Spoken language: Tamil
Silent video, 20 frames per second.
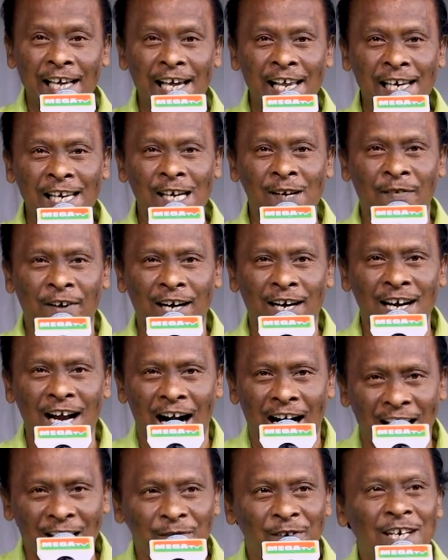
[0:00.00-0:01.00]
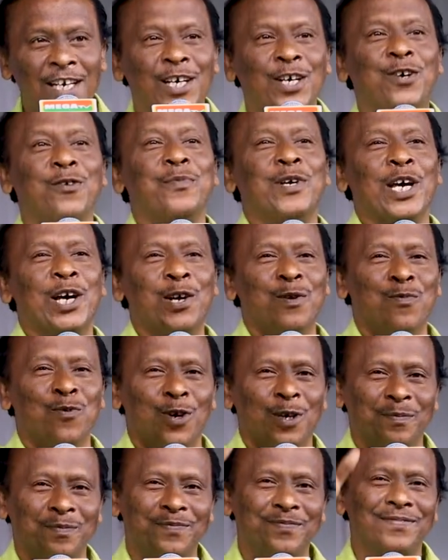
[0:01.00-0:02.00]
ஏறியவர்கள் அனைவருக்கும்
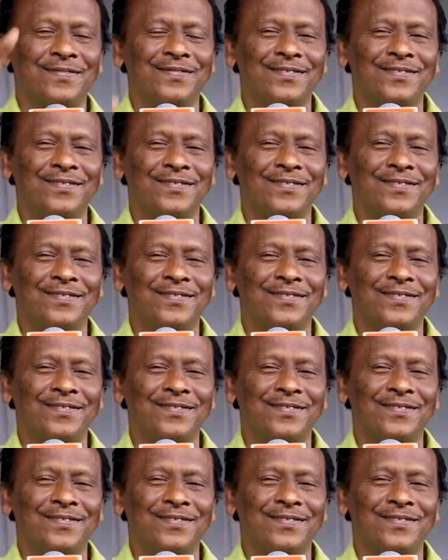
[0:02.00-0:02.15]
ஏறுமுகம்